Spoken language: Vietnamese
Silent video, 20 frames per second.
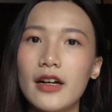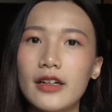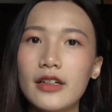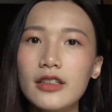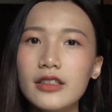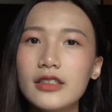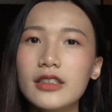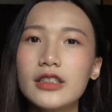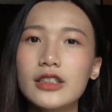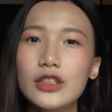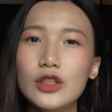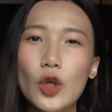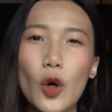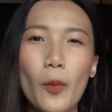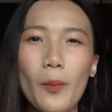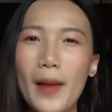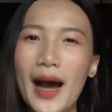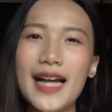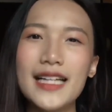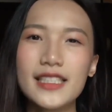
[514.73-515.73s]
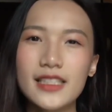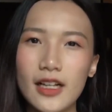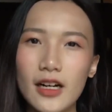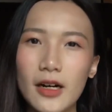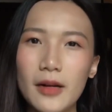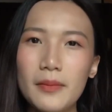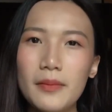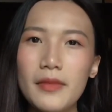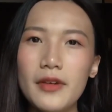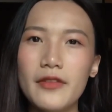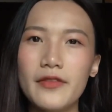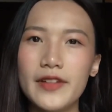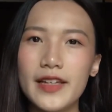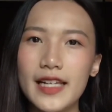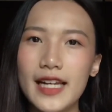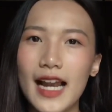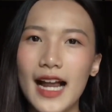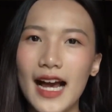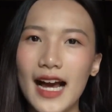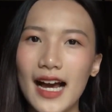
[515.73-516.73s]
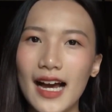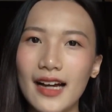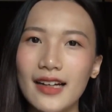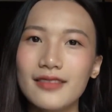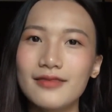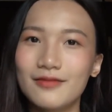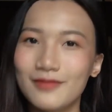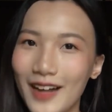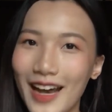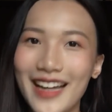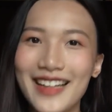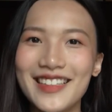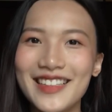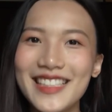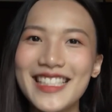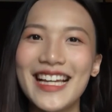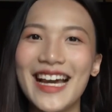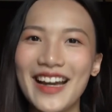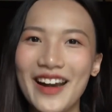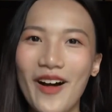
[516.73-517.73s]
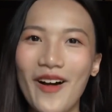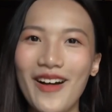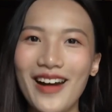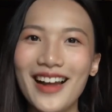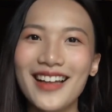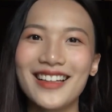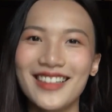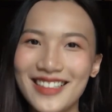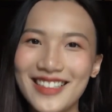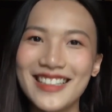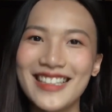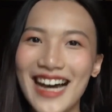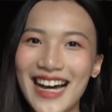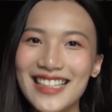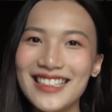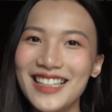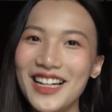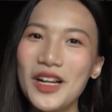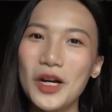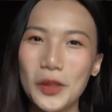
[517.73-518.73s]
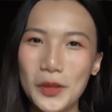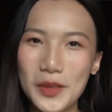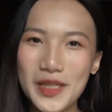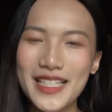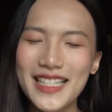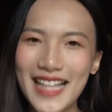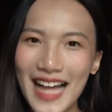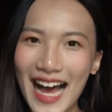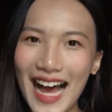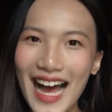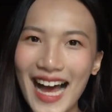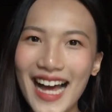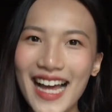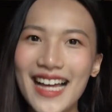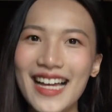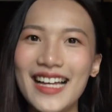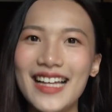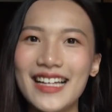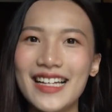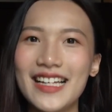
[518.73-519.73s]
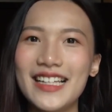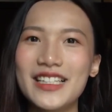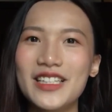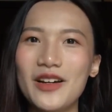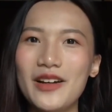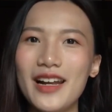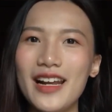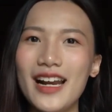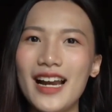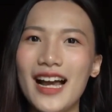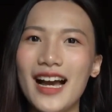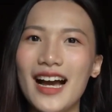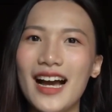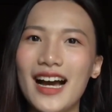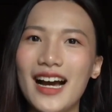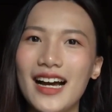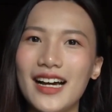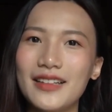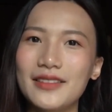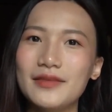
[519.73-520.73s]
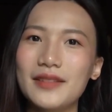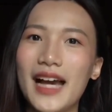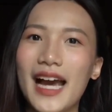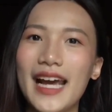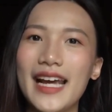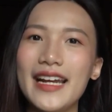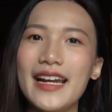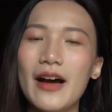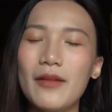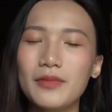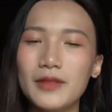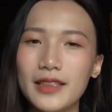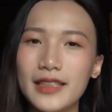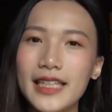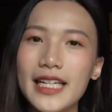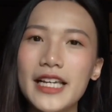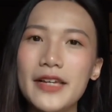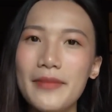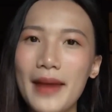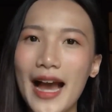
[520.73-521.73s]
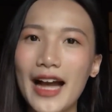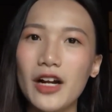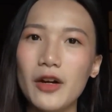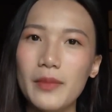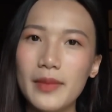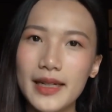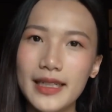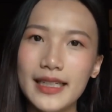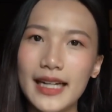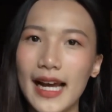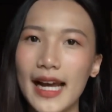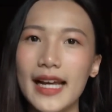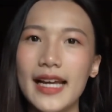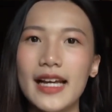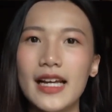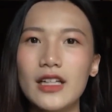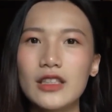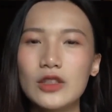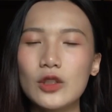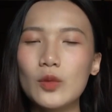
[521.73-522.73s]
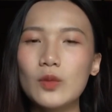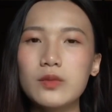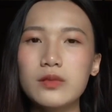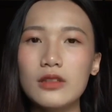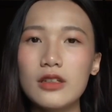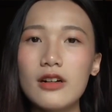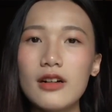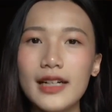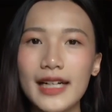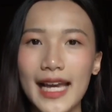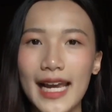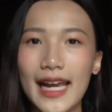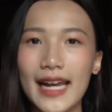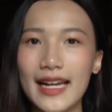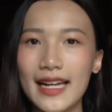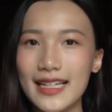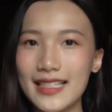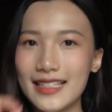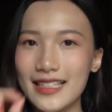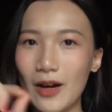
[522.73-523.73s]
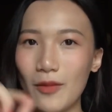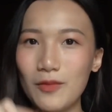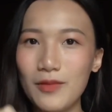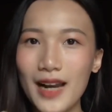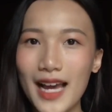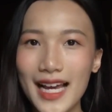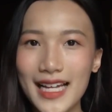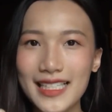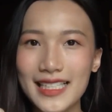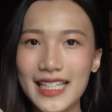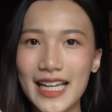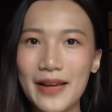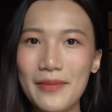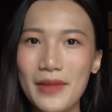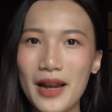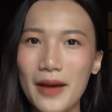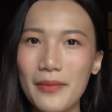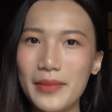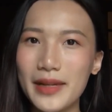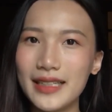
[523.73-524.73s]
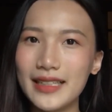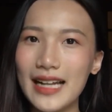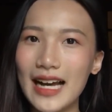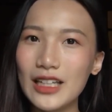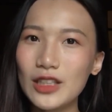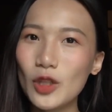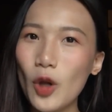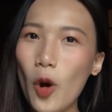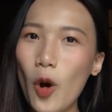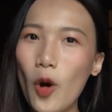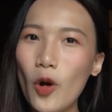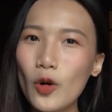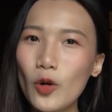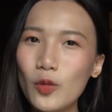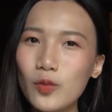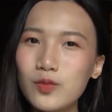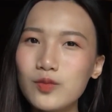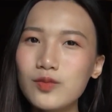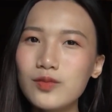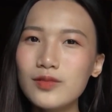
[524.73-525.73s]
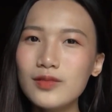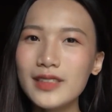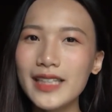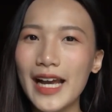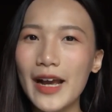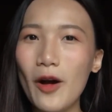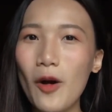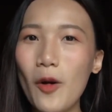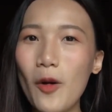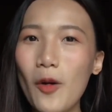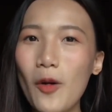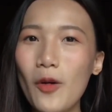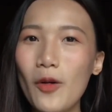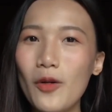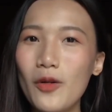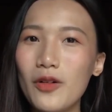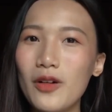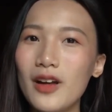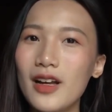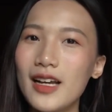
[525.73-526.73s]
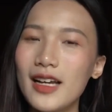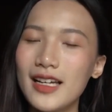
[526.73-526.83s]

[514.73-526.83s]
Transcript: đừng nộp bài sớm bởi vì là đấy như chị đã nói là thời gian rất là quý giá thế cho nên là hãy đọc thật kỹ bài của mình này dùng thước kẻ này đóng lại xem là mình đã tô đúng cái ô